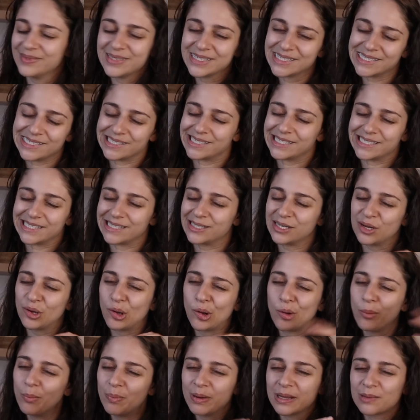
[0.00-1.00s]
c'est
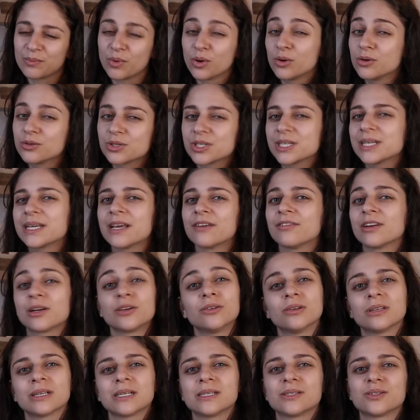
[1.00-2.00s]
complètement logique avec
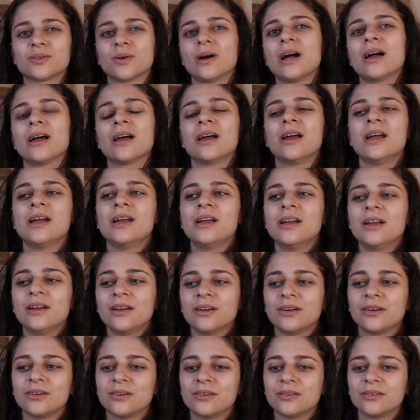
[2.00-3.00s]
notre histoire.
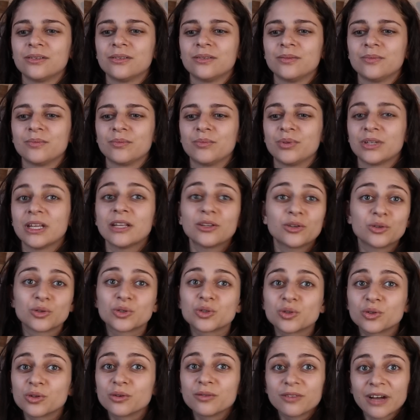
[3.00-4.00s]
Euh, peut-être que
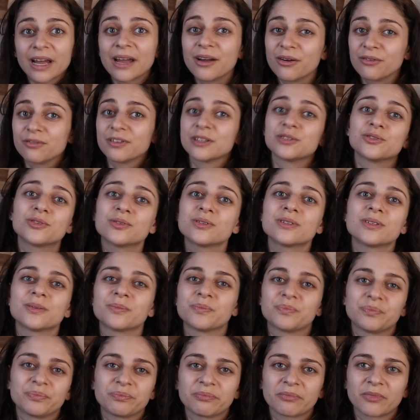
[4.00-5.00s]
je devrais en fait juste
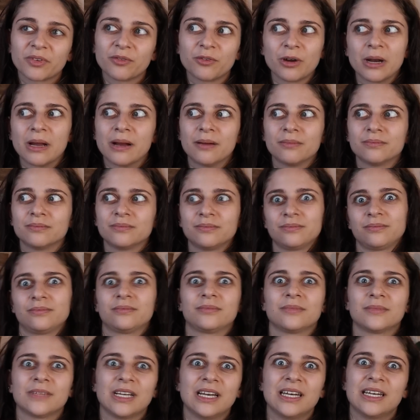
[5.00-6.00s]
voilà
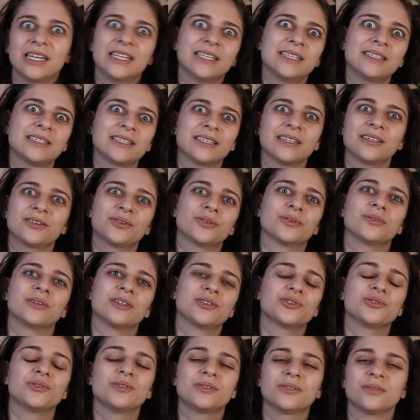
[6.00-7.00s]
laisser que
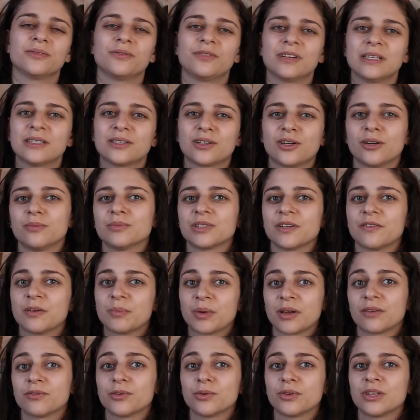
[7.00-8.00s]
les choses se fassent comme j'avais
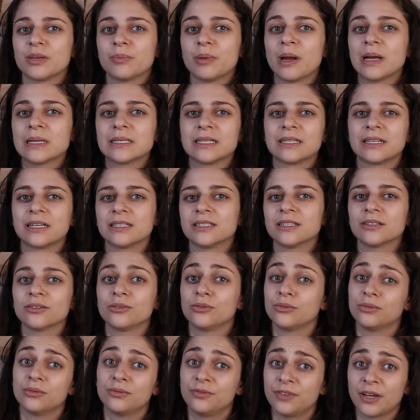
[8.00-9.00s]
prévu au départ, c'est-à-dire
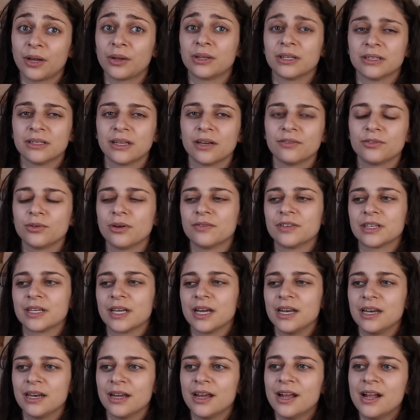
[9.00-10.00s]
lui faire une interview avec
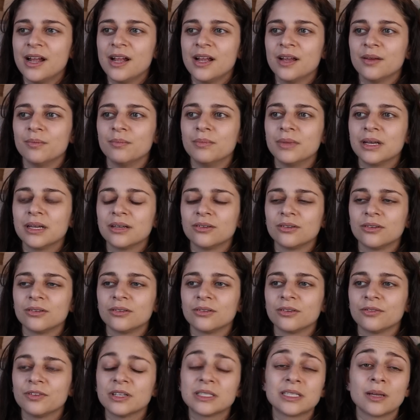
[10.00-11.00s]
elle, mais
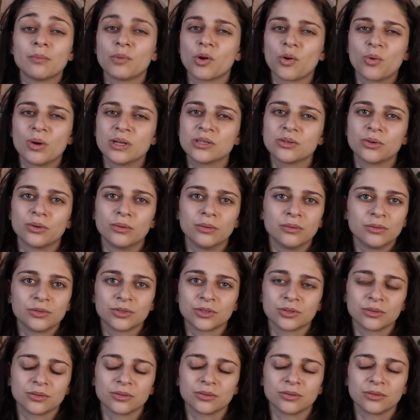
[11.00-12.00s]
euh, en fait ça m'angoisse trop.
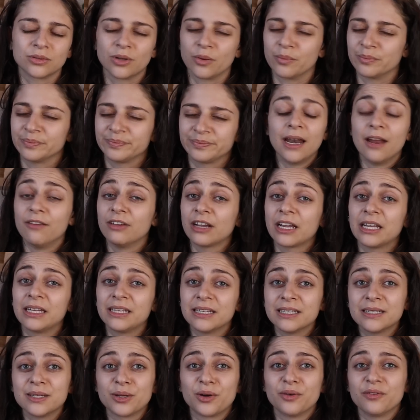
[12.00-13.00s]
Je non. La
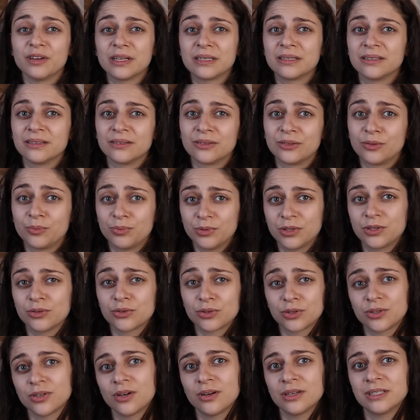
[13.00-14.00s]
vérité c'est qu'en fait depuis que
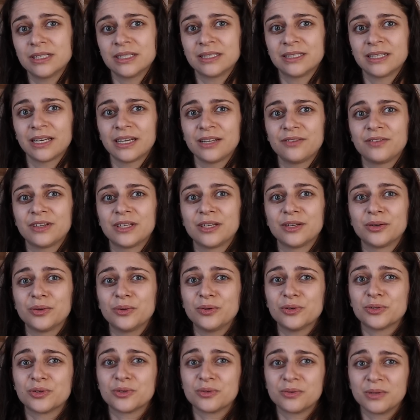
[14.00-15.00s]
je sors cette série de
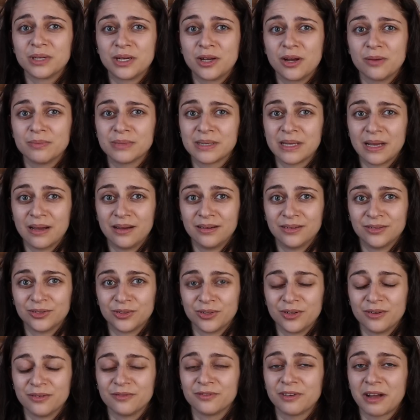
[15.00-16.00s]
vidéos, je suis comme ça,
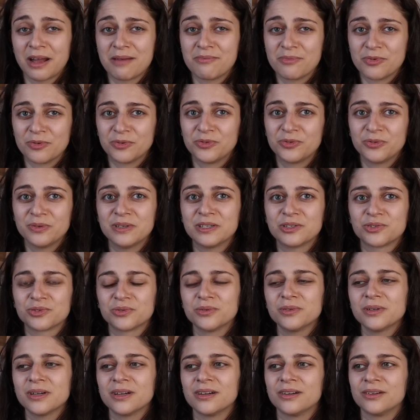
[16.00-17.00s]
genre vraiment tous les
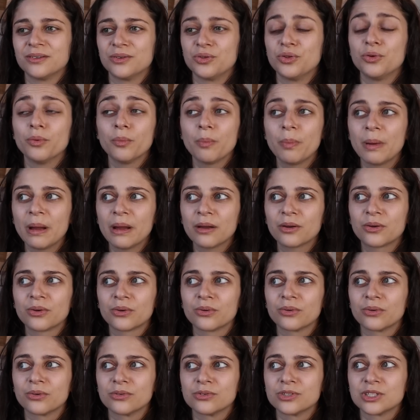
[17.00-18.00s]
jours. Euh, non pas
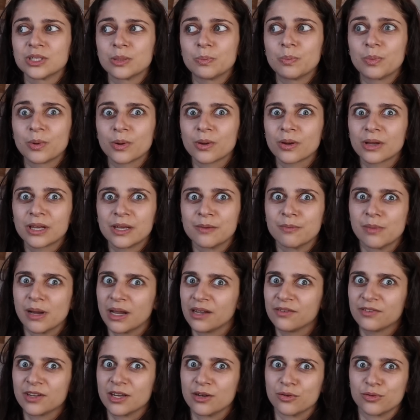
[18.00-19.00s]
que j'ai peur qu'il
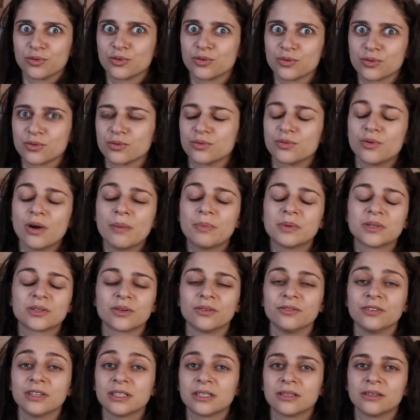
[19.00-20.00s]
m'arrive quelque chose ou quoi, parce
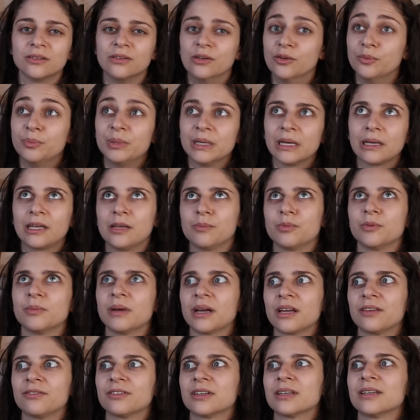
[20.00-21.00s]
qu'en fait euh, le pire qui peut
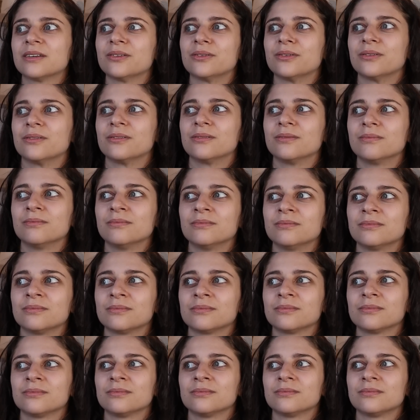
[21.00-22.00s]
m'arriver,
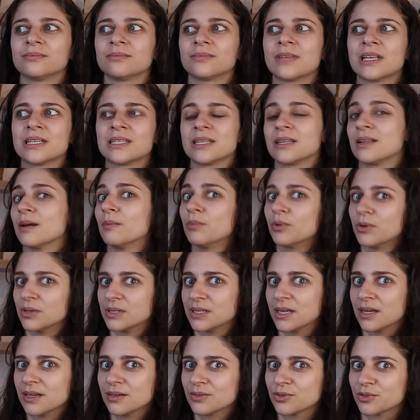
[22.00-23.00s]
c'est un
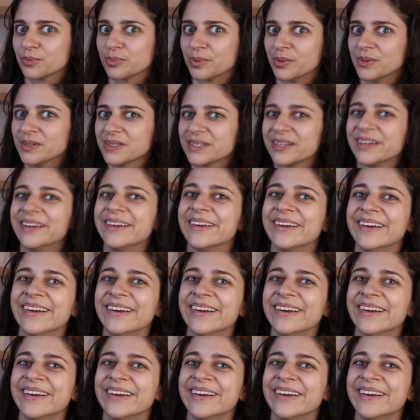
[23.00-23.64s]
procès, je pense.